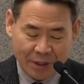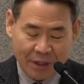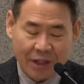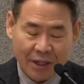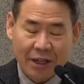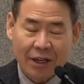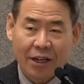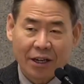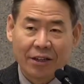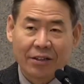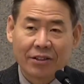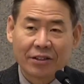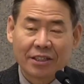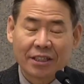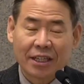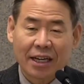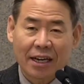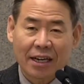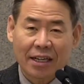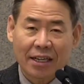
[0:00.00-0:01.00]

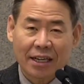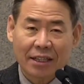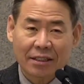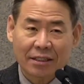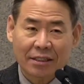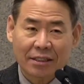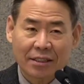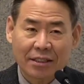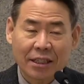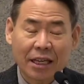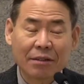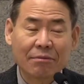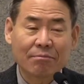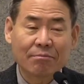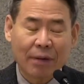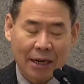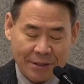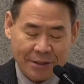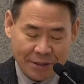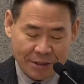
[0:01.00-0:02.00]
에너지가 가득 찬
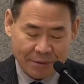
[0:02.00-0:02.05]
말씀,